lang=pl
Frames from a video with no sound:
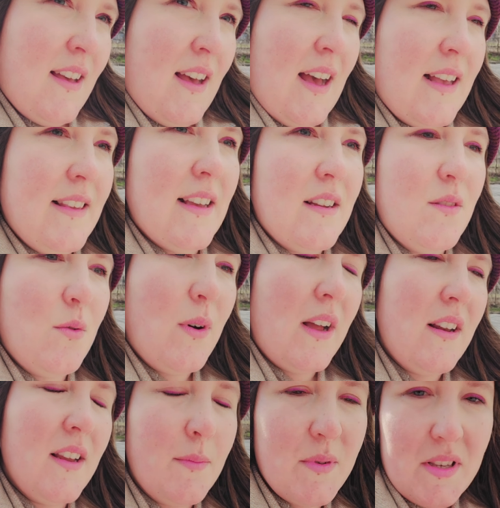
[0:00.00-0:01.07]
A z
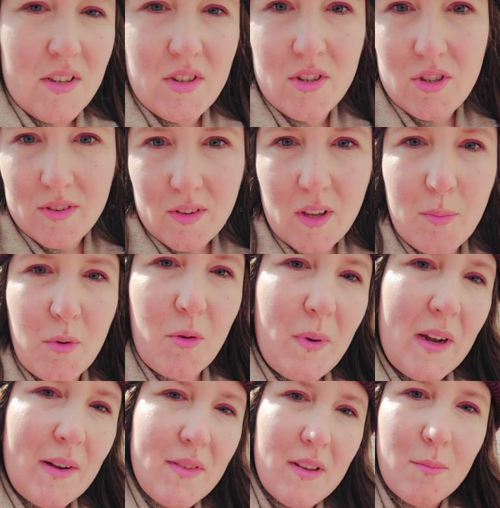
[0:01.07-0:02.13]
aktualnych myślę, że jeszcze sobie
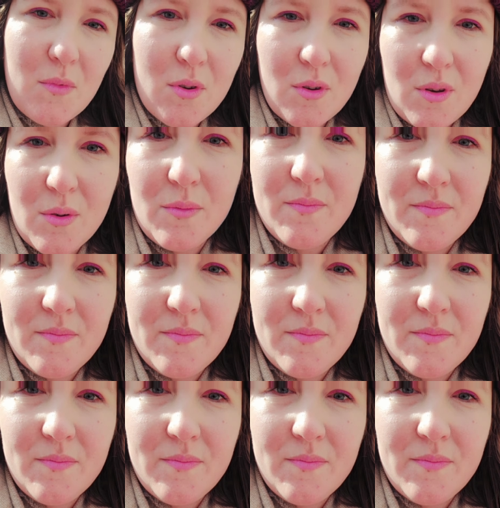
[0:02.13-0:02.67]
posprawdzam to Q.